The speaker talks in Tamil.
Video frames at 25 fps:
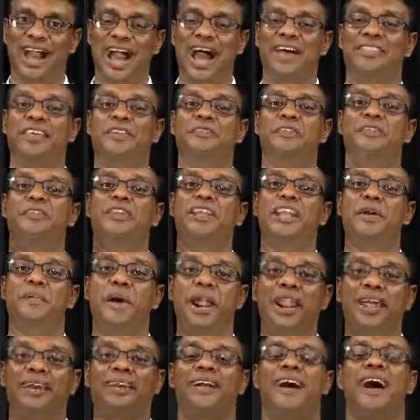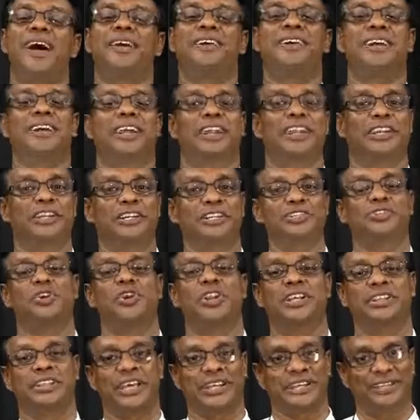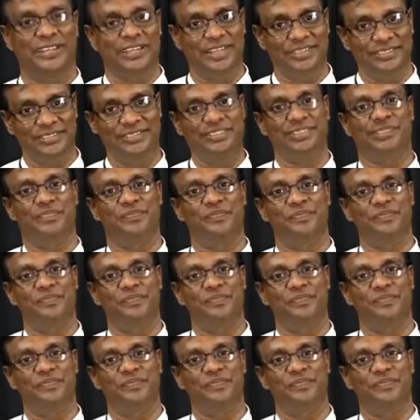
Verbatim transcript: அதை விவிலியம் அழகாக எங்களுக்கு சொல்லித்தருகிறது